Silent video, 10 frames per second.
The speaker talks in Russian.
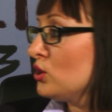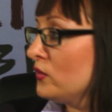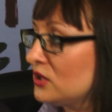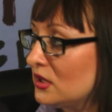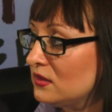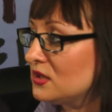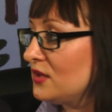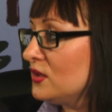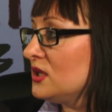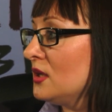что,
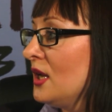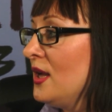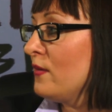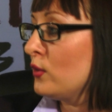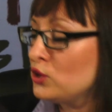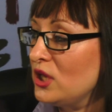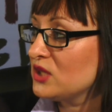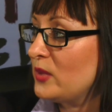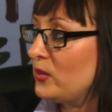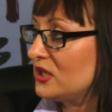соответственно, включая
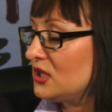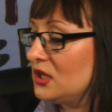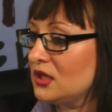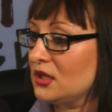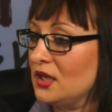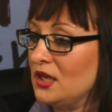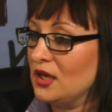господина Бастрыкина,